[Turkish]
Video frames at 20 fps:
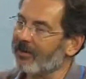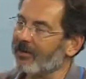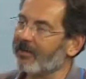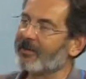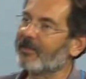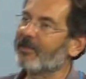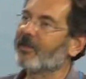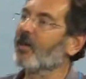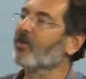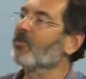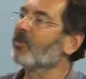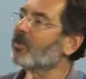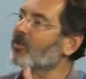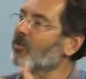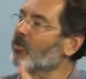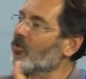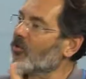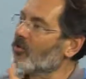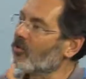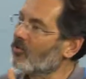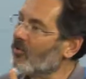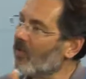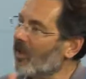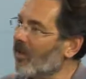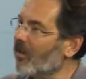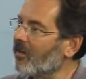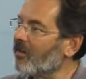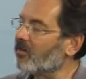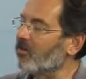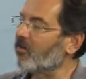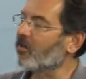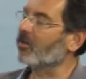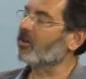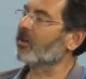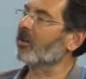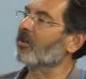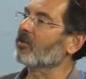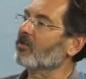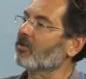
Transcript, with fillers: Hristiyan bir çözümle sonuca,